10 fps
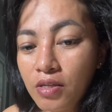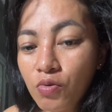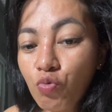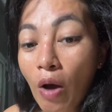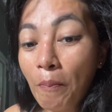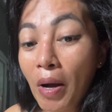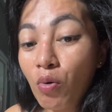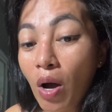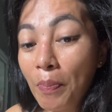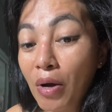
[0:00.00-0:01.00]
Sino?
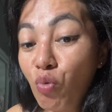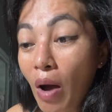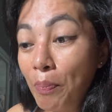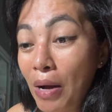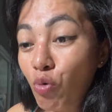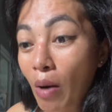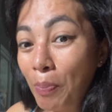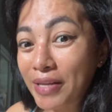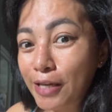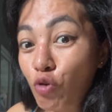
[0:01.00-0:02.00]
Guapa, guapa, guapa,
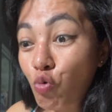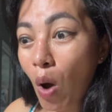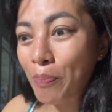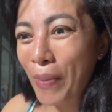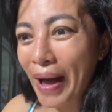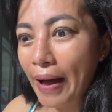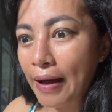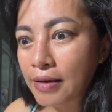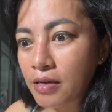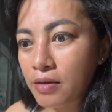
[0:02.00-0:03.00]
guapa. Di ko
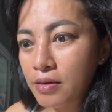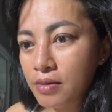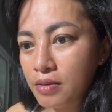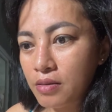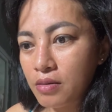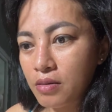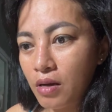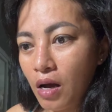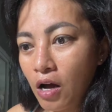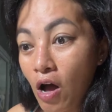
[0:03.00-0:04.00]
gwapa!
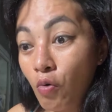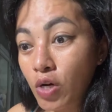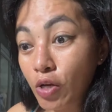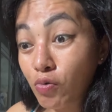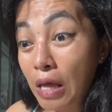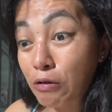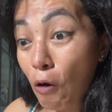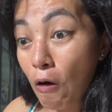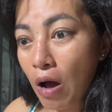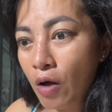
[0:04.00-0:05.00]
Ako, akong likod
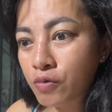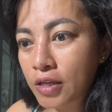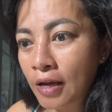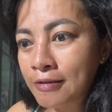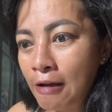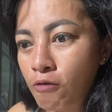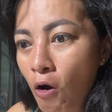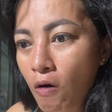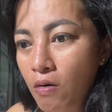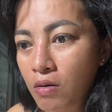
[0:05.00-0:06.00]
ako. Akong tiyan
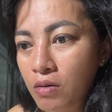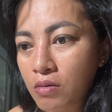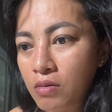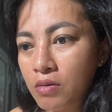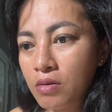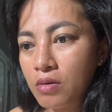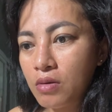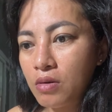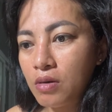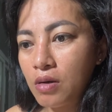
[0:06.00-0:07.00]
dako.
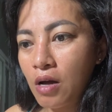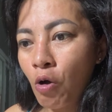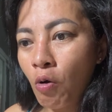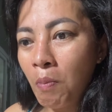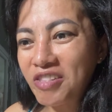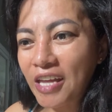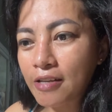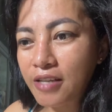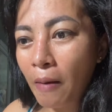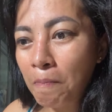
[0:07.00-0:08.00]
Akong
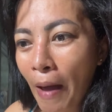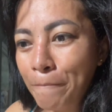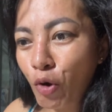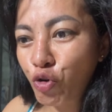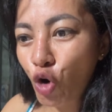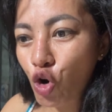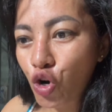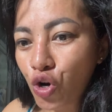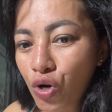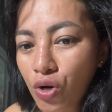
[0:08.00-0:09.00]
batis, gagmay,
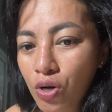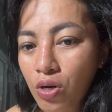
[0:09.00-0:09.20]
pondol.